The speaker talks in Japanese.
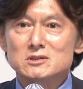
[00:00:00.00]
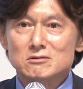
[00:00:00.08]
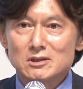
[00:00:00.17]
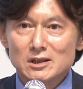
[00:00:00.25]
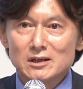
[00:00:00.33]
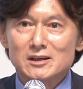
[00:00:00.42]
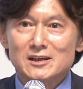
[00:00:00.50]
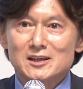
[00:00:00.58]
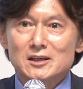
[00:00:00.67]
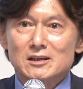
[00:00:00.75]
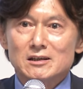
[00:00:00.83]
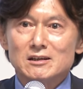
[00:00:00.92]
円情報修
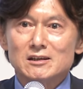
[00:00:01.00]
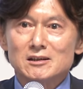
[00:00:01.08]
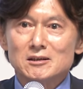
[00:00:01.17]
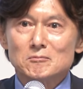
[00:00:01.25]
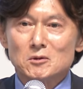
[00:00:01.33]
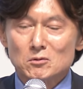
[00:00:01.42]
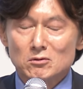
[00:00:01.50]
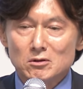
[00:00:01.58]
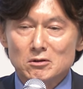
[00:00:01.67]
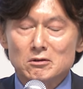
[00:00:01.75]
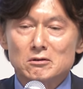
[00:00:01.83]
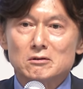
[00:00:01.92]
正し
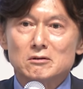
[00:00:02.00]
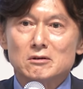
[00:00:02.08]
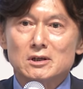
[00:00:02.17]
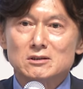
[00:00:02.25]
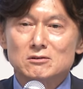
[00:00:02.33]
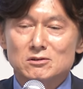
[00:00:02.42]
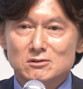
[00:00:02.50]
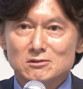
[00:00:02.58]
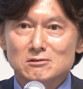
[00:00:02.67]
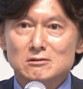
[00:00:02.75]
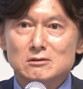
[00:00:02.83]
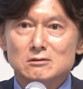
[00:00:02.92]
3650
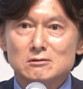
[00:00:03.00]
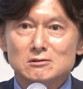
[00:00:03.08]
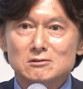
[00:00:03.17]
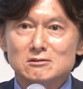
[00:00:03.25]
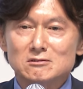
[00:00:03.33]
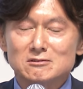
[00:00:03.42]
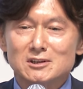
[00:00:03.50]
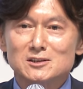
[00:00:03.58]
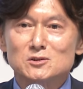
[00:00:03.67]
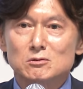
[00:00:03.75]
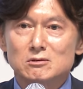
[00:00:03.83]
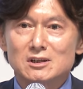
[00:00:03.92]
億円となる見通しで
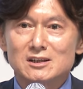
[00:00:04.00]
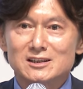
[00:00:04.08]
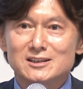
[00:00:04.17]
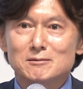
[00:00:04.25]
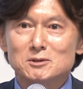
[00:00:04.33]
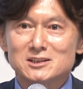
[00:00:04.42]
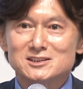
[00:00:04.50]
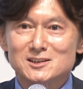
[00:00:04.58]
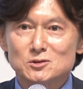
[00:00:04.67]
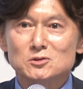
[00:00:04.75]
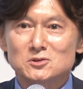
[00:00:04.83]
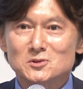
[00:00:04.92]
す達
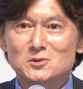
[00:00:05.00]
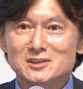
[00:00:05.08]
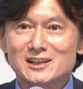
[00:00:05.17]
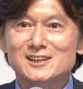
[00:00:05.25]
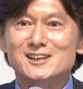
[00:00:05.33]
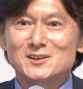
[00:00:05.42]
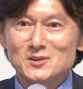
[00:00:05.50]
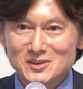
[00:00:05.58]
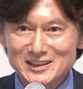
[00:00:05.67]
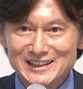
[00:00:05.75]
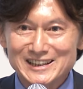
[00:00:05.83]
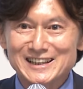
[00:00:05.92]
成すれば4年
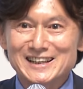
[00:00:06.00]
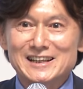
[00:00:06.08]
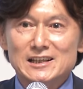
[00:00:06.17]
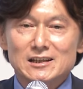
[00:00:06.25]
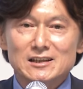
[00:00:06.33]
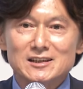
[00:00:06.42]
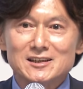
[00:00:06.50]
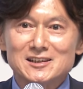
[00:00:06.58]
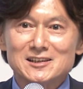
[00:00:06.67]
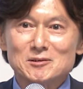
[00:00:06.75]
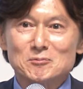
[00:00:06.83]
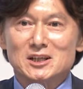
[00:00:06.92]
連続で最高
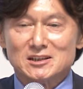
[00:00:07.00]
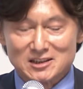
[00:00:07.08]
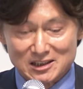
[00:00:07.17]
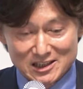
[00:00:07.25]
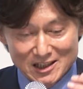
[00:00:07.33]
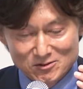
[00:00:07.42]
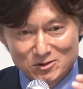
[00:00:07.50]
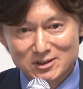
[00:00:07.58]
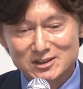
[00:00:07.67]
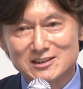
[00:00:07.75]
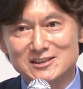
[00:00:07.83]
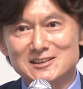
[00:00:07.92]
益を更新します
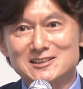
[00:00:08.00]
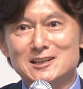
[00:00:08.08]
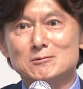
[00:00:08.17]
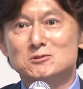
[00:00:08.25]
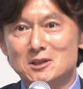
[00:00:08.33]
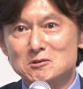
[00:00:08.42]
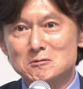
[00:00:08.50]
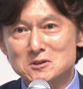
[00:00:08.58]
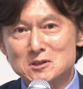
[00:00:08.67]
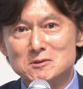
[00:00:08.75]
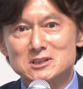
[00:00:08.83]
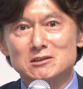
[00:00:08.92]

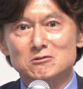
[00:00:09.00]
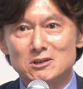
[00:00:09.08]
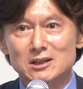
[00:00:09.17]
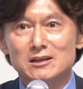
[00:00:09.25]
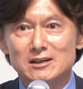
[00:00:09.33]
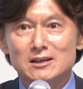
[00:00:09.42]
欧米事業が